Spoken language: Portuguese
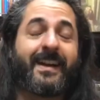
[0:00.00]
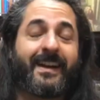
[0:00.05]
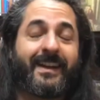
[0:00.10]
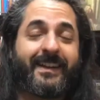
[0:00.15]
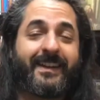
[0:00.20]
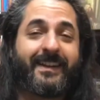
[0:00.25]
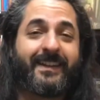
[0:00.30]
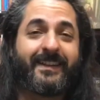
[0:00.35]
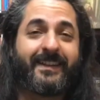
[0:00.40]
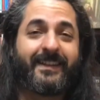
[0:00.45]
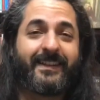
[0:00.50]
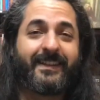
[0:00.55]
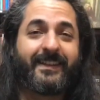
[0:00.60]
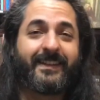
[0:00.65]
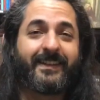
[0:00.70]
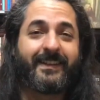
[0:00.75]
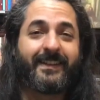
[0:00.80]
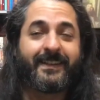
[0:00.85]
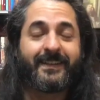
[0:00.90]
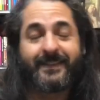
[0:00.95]

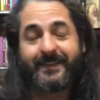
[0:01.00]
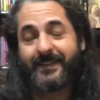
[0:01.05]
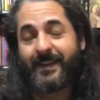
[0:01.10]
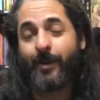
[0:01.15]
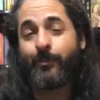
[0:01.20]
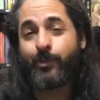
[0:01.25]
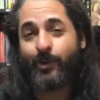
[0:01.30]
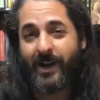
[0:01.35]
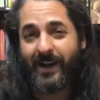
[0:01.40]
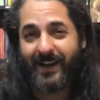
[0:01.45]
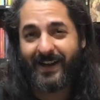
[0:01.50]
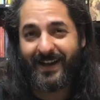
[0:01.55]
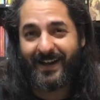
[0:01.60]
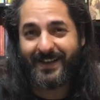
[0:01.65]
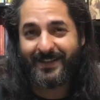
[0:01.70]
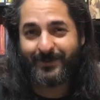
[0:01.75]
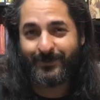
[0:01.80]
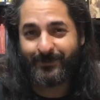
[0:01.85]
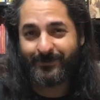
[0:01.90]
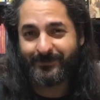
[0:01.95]
e não por
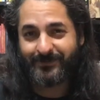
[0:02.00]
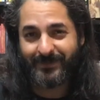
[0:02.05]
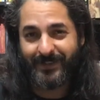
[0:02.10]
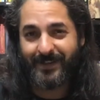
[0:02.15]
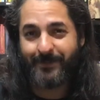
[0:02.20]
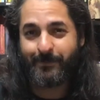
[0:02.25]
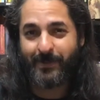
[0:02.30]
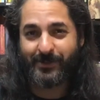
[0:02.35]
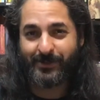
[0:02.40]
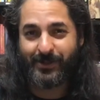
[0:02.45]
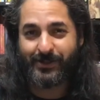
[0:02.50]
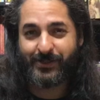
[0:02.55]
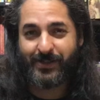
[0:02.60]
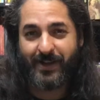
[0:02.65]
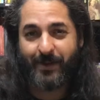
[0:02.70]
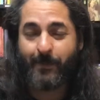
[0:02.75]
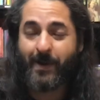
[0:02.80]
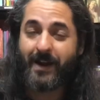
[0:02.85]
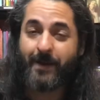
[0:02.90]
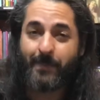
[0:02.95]
acaso, né, para a
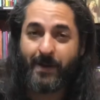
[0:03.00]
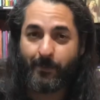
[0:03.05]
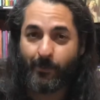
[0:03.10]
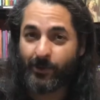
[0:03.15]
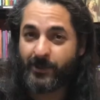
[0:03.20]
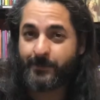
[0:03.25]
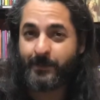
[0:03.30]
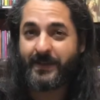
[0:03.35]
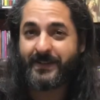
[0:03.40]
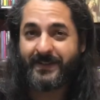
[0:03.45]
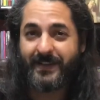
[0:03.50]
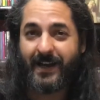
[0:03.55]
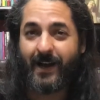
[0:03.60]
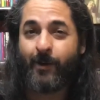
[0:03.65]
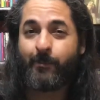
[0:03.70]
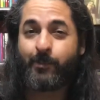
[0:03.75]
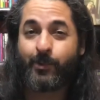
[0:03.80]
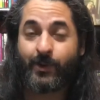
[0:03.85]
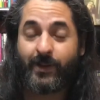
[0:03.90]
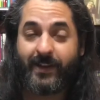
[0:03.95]
gente é uma campanha muito
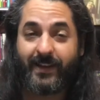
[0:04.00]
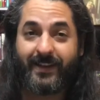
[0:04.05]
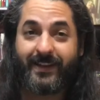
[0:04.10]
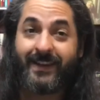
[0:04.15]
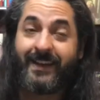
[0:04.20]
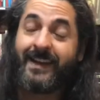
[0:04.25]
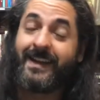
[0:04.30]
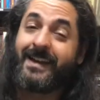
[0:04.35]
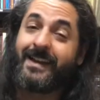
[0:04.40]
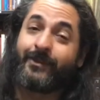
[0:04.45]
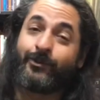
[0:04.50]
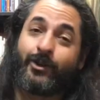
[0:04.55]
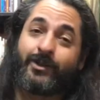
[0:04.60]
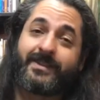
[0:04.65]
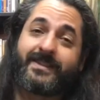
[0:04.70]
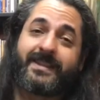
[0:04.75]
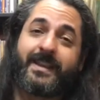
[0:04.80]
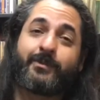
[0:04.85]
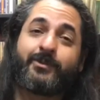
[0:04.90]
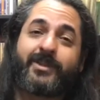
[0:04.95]
especial porque
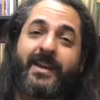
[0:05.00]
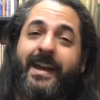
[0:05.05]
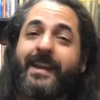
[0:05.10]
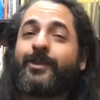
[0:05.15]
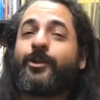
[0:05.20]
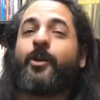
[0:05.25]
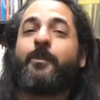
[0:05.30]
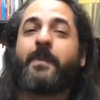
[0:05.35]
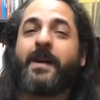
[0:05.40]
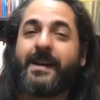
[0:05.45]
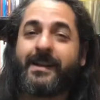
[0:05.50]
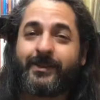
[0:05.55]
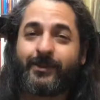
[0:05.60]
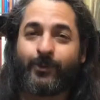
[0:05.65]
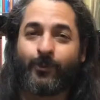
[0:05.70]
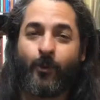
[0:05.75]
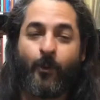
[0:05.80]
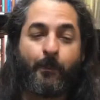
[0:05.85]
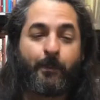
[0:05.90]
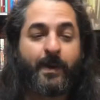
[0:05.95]
nós estamos
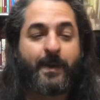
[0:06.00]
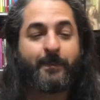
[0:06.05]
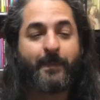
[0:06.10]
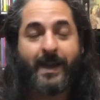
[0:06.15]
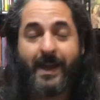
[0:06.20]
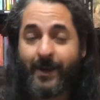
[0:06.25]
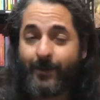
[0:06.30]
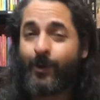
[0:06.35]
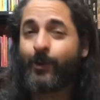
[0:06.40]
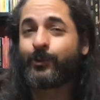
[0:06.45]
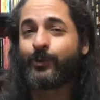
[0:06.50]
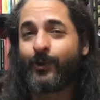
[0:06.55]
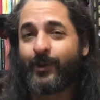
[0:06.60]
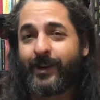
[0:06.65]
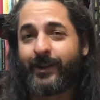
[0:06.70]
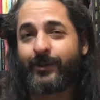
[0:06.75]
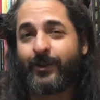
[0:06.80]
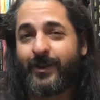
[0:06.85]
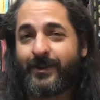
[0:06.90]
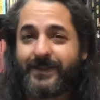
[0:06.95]
retomando o primeiro
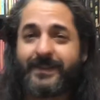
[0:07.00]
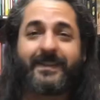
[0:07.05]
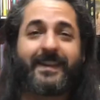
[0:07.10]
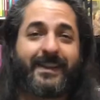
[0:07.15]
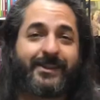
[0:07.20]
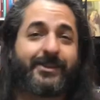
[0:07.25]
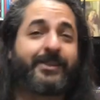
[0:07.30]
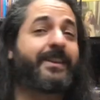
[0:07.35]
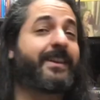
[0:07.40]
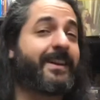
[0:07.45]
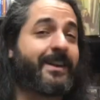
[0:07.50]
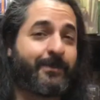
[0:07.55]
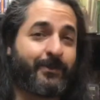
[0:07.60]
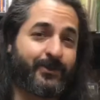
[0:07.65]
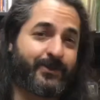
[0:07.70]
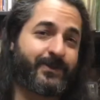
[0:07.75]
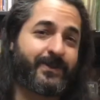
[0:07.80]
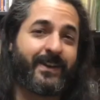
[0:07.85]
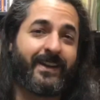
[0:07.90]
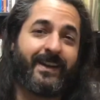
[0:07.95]
autor que nós
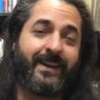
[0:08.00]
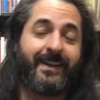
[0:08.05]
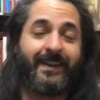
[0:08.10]
editamos.